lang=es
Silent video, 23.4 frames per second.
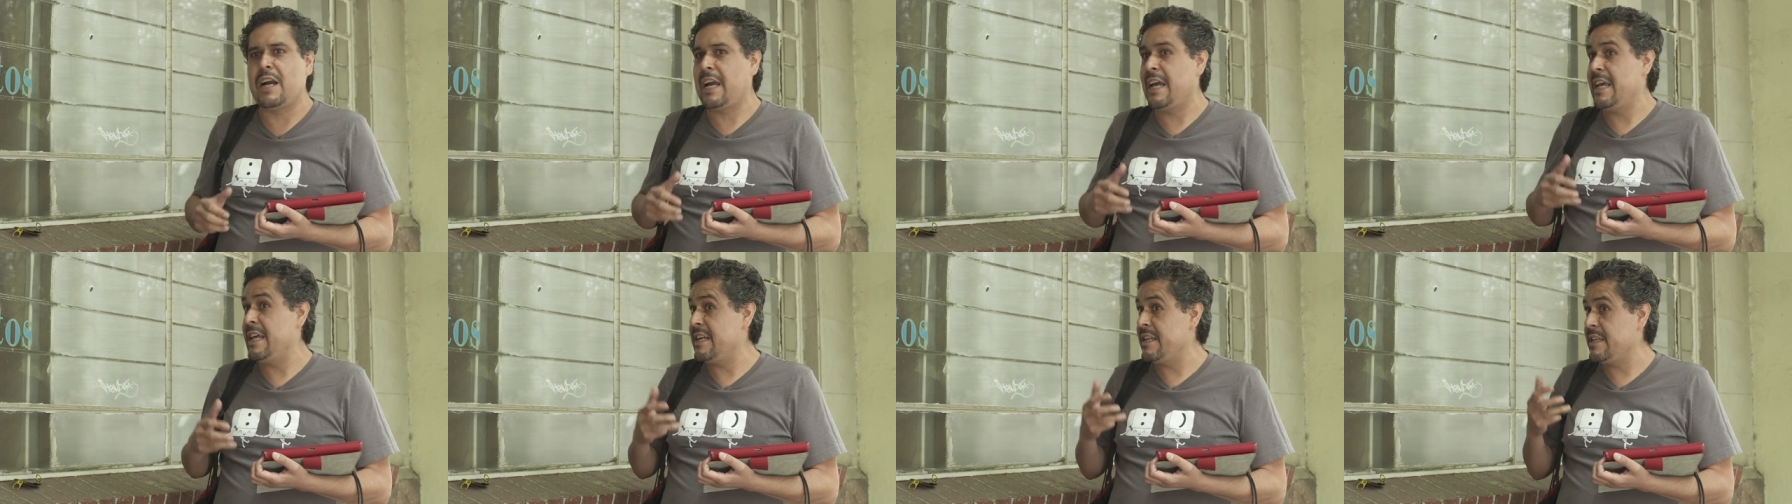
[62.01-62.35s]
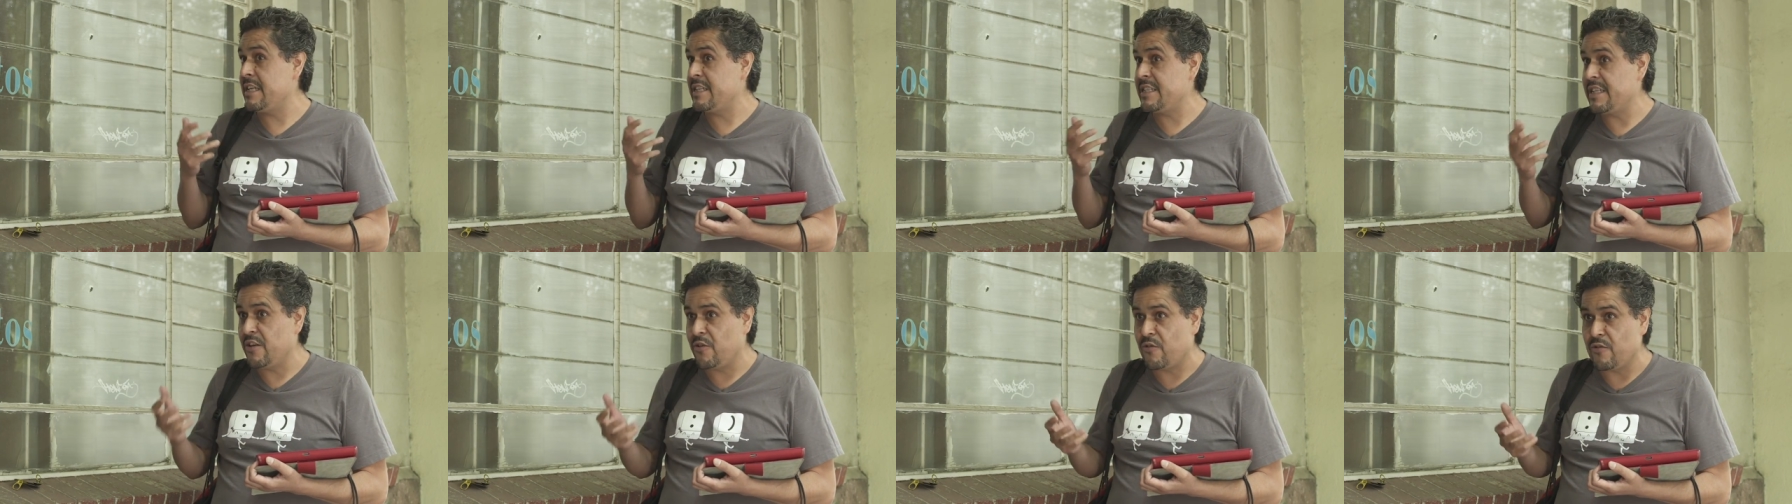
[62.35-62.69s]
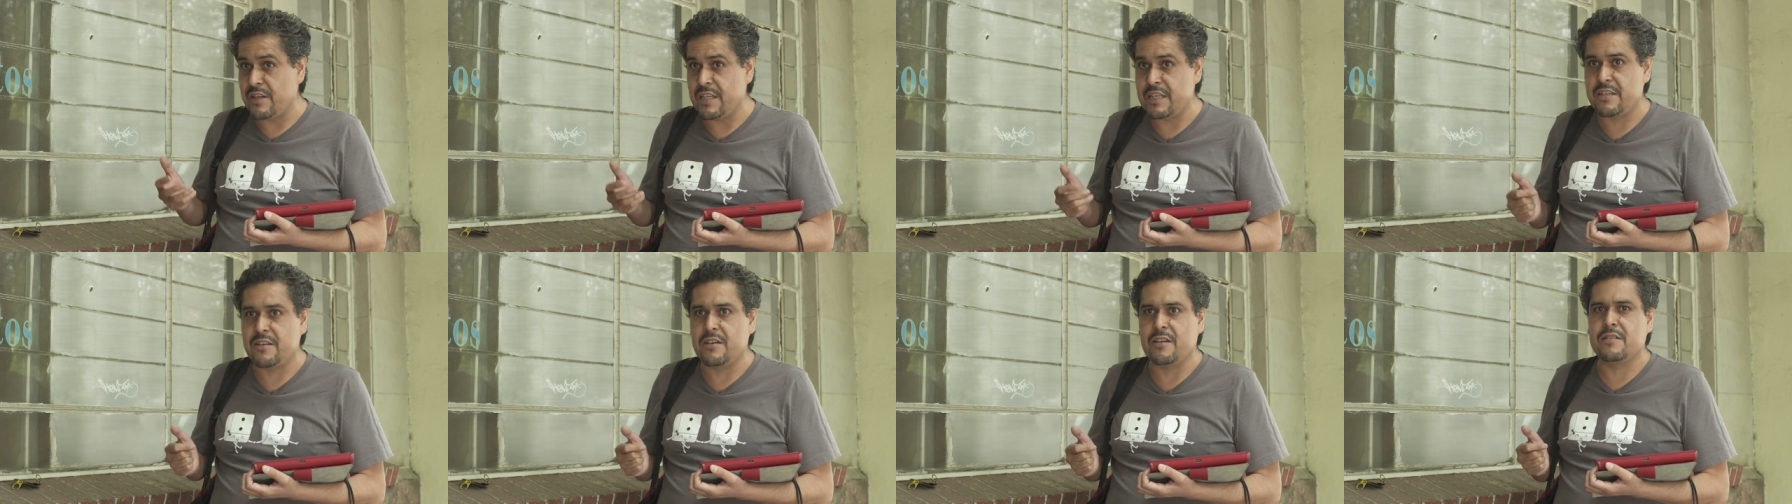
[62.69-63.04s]
a quedarte
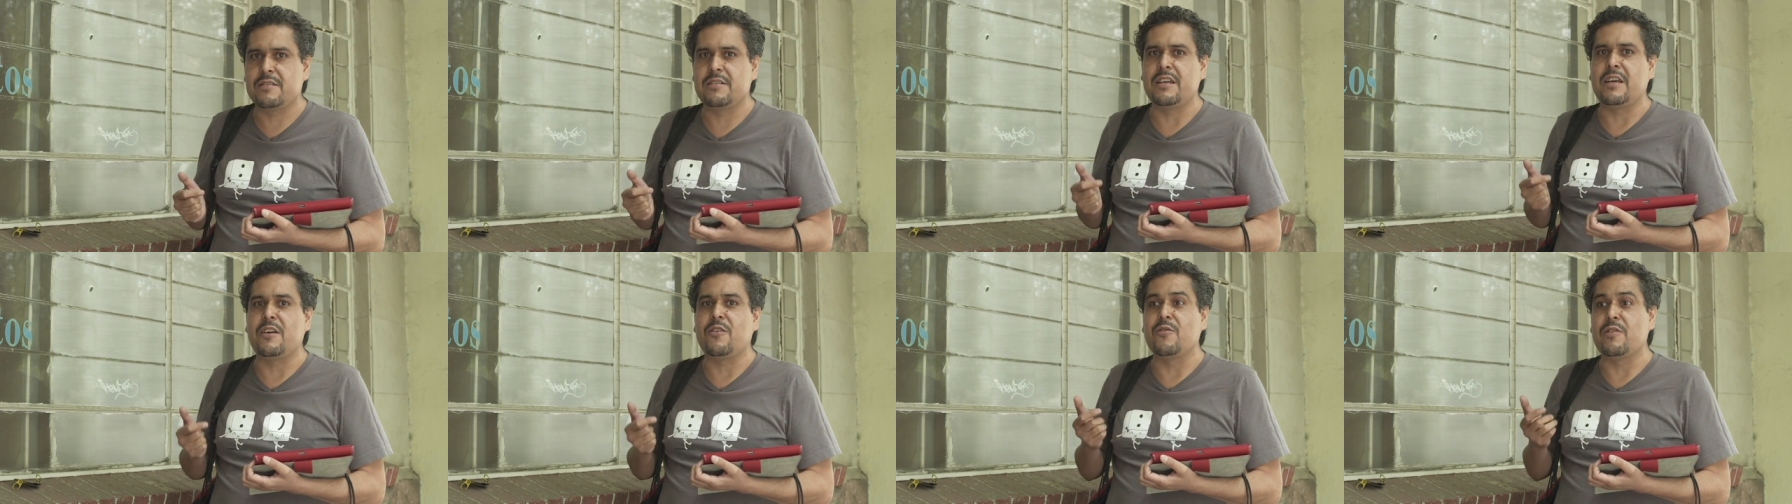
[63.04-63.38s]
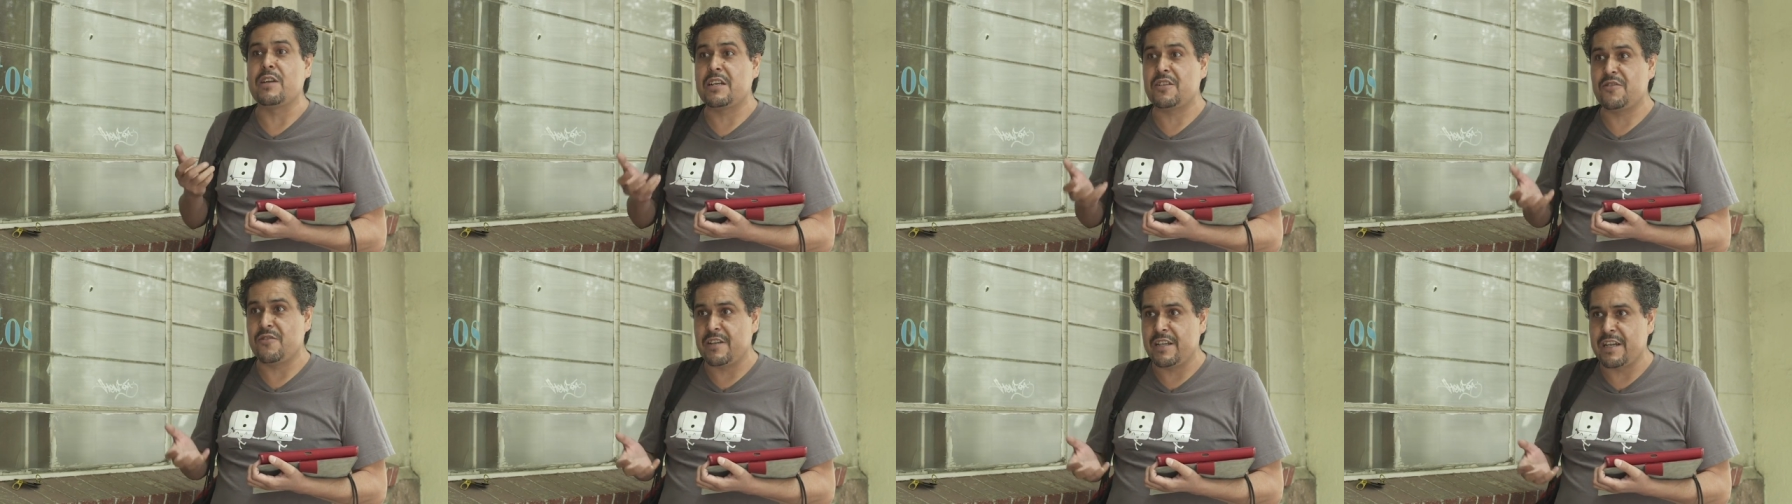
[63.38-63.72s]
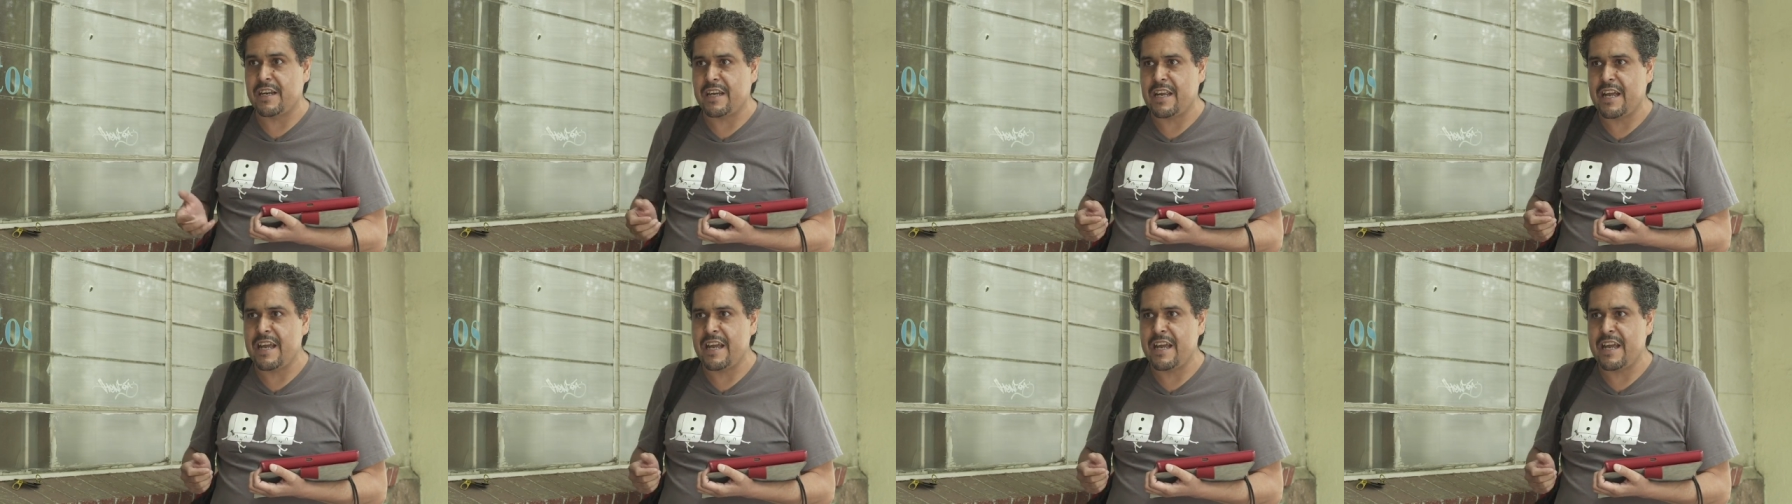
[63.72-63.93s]
sin, conexión de